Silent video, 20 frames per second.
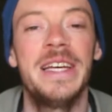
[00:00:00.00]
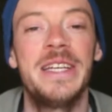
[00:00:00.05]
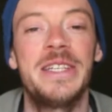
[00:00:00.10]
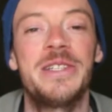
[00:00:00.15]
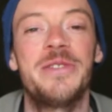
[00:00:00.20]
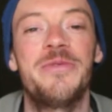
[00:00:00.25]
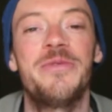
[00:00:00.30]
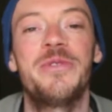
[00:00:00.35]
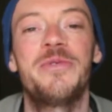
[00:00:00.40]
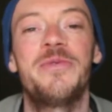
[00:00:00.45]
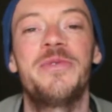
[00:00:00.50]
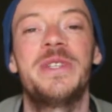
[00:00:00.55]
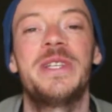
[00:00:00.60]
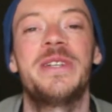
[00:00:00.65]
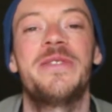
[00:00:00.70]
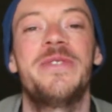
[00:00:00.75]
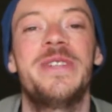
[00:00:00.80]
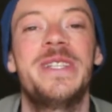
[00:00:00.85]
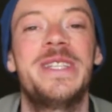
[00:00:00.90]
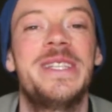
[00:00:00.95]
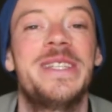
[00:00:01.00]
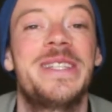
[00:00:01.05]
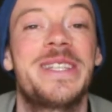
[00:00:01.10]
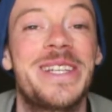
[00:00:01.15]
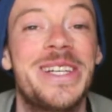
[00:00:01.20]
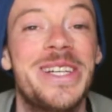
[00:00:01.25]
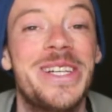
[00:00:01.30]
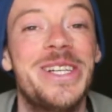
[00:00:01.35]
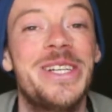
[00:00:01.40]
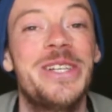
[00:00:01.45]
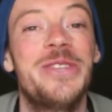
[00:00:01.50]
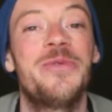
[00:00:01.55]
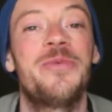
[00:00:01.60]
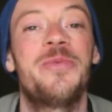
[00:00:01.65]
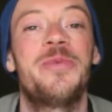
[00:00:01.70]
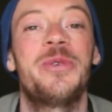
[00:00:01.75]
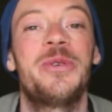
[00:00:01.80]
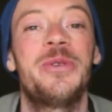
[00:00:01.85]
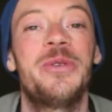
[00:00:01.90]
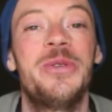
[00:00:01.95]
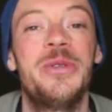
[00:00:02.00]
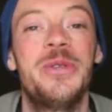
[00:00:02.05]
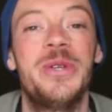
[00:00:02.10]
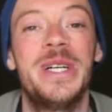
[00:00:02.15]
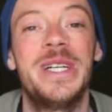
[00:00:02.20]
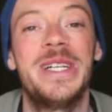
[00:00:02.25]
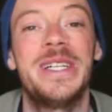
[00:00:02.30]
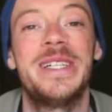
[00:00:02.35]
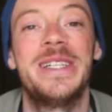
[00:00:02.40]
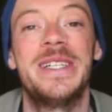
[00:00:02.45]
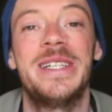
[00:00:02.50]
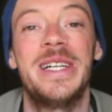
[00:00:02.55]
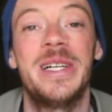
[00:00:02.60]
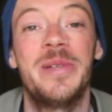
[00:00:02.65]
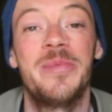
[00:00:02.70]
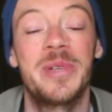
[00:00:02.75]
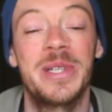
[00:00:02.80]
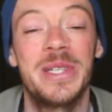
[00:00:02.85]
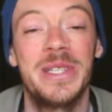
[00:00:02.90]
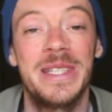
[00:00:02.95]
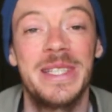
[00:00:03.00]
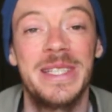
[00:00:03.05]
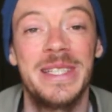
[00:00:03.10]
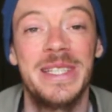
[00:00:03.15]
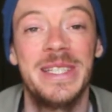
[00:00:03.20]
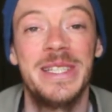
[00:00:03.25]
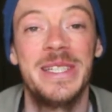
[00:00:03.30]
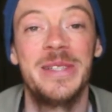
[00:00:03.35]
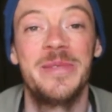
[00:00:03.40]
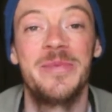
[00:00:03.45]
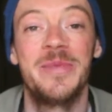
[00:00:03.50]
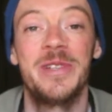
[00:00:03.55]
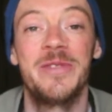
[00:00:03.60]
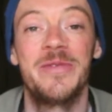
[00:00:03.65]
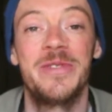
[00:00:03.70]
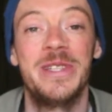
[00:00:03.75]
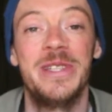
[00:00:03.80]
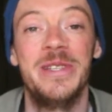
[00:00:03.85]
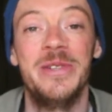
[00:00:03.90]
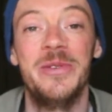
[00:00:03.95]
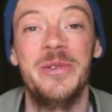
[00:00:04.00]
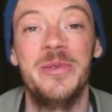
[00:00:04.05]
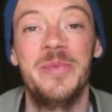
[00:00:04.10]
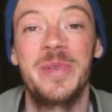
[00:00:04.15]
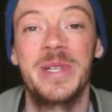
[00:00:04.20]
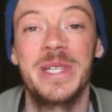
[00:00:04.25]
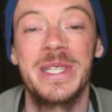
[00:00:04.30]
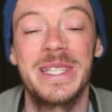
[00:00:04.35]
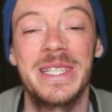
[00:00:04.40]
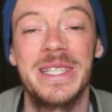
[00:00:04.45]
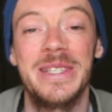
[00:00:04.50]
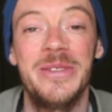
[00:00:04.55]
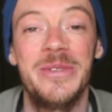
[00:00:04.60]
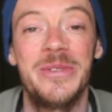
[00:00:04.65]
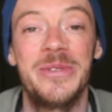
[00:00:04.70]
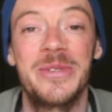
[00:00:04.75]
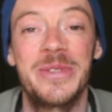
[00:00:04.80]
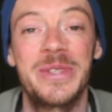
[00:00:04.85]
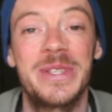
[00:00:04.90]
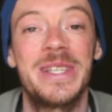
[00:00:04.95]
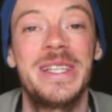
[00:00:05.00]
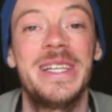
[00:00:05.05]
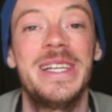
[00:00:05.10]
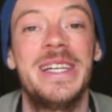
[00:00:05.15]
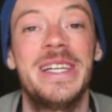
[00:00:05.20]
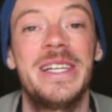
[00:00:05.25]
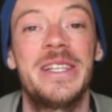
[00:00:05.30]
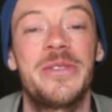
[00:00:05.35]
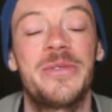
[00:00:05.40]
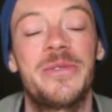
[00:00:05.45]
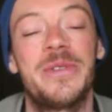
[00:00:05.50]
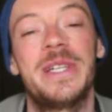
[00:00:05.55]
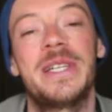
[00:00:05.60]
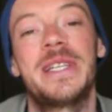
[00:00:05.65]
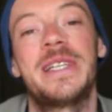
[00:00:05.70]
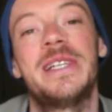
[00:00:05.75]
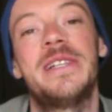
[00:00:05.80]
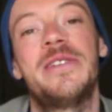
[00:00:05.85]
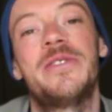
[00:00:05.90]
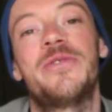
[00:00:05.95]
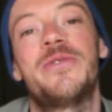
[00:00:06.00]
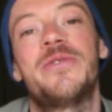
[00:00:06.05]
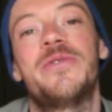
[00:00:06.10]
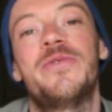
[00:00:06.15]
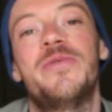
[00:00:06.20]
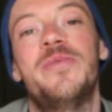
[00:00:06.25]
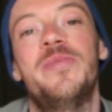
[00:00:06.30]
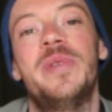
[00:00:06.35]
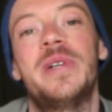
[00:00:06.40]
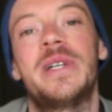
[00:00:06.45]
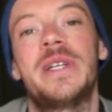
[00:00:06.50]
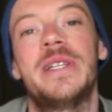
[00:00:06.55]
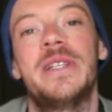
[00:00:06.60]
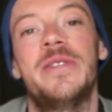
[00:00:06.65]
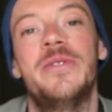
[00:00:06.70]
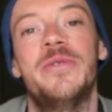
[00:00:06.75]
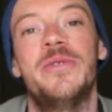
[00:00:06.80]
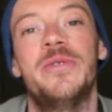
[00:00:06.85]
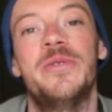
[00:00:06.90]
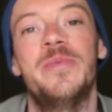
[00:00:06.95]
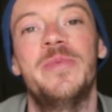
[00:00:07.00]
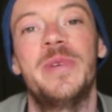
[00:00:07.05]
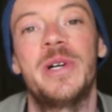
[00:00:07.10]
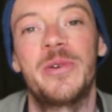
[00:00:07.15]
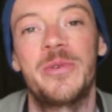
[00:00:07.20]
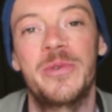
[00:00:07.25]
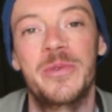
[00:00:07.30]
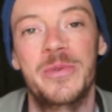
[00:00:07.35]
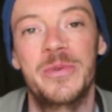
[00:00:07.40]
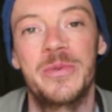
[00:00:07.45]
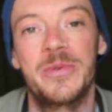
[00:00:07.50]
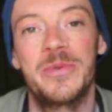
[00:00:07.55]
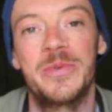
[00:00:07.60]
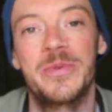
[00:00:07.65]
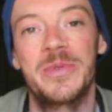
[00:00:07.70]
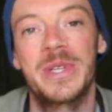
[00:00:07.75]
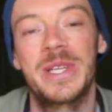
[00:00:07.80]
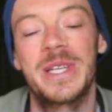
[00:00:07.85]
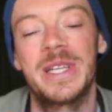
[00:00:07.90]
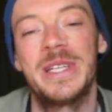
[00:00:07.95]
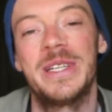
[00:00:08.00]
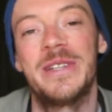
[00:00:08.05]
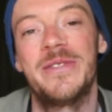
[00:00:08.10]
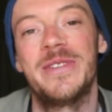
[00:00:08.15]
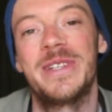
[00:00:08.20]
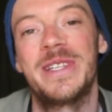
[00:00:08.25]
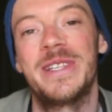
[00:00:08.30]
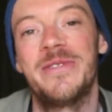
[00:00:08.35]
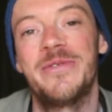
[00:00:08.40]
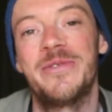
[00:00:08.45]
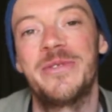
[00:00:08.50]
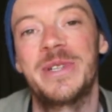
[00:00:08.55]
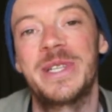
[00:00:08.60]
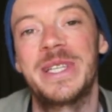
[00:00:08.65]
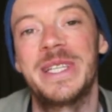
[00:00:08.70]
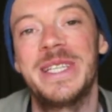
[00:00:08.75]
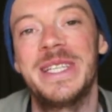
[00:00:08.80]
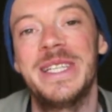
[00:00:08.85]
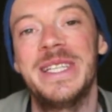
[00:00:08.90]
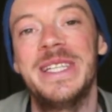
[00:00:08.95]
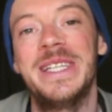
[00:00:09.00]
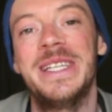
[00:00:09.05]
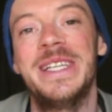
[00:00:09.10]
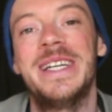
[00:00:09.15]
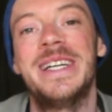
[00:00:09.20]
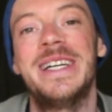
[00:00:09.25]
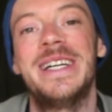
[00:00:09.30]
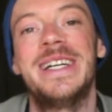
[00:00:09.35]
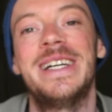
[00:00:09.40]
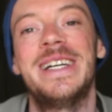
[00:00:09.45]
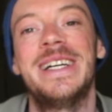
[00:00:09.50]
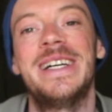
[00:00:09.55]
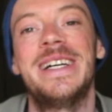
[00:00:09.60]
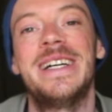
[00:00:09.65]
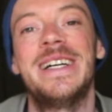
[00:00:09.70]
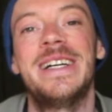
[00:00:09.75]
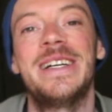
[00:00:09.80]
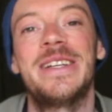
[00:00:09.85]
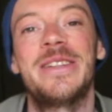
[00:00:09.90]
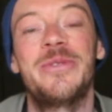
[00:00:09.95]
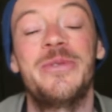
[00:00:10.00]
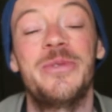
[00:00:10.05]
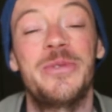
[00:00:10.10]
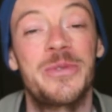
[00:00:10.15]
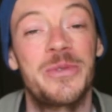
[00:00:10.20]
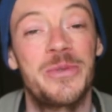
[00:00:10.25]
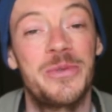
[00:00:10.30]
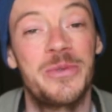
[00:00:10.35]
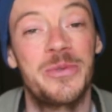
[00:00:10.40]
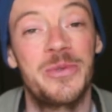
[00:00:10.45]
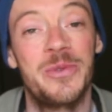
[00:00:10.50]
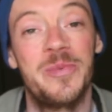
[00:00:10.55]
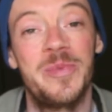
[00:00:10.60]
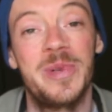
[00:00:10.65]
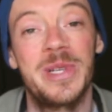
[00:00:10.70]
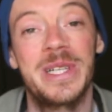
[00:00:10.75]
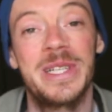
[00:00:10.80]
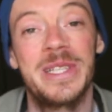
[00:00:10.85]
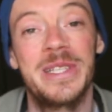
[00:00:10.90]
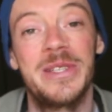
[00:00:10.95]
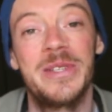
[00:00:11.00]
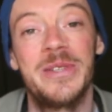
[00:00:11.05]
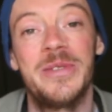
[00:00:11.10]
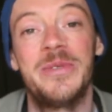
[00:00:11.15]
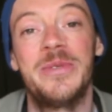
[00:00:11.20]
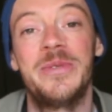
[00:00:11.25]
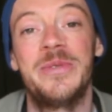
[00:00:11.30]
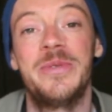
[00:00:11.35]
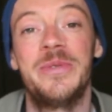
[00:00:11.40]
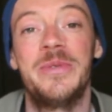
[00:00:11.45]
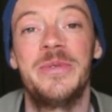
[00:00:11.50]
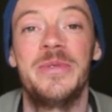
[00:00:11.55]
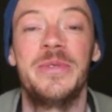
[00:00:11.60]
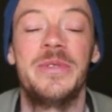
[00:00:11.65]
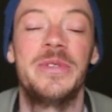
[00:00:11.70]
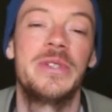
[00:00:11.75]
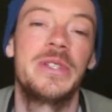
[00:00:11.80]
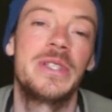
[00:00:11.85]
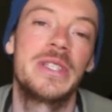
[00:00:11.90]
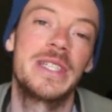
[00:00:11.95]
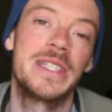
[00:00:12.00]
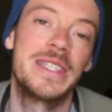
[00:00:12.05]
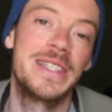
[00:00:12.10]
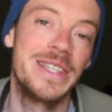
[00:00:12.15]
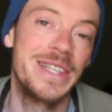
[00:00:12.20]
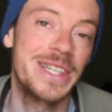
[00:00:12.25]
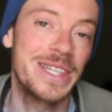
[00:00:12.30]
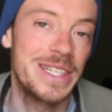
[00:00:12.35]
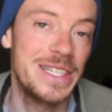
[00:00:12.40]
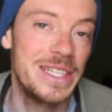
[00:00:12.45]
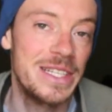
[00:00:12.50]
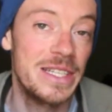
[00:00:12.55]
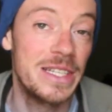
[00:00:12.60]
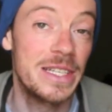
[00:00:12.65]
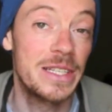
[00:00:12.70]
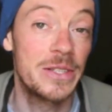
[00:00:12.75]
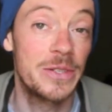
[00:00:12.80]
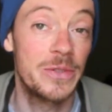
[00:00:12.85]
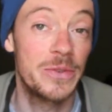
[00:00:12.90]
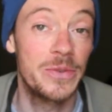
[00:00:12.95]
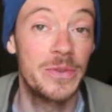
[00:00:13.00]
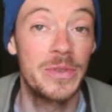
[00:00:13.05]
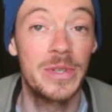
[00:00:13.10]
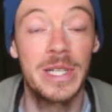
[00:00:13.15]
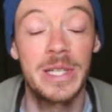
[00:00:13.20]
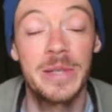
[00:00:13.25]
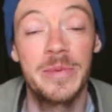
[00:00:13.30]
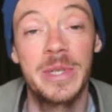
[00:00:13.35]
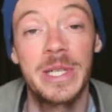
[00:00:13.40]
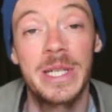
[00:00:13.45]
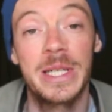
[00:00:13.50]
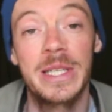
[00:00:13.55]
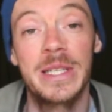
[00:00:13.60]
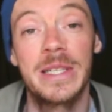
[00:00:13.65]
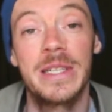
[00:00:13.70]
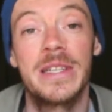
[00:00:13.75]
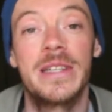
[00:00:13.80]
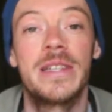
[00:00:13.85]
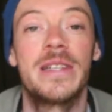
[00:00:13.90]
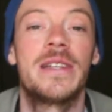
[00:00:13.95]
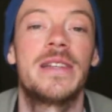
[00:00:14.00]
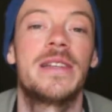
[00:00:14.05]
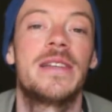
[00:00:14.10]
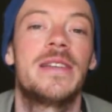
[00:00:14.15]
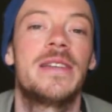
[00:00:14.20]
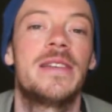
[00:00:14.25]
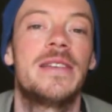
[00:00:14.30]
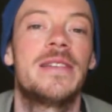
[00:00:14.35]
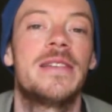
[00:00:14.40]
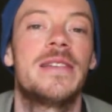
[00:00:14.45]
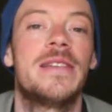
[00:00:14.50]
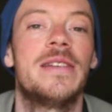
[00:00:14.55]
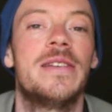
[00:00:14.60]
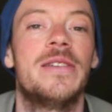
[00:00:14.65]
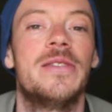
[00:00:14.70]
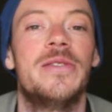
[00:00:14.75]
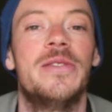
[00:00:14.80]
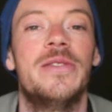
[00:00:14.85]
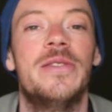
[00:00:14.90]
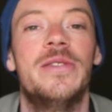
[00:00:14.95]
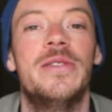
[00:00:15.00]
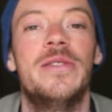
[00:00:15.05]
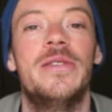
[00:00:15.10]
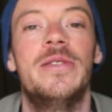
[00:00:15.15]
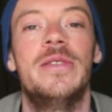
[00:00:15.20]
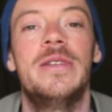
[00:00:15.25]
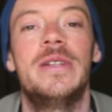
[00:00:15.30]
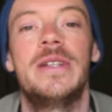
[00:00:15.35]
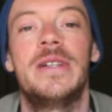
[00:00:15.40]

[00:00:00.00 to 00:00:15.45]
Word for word: J'ai vu que vous avez été très nombreux à apprécier ma vidéo précédente dans laquelle je vous parlais de ma rencontre avec Iforki, de son opération, sa stérilisation à Marrakech qui s'est euh,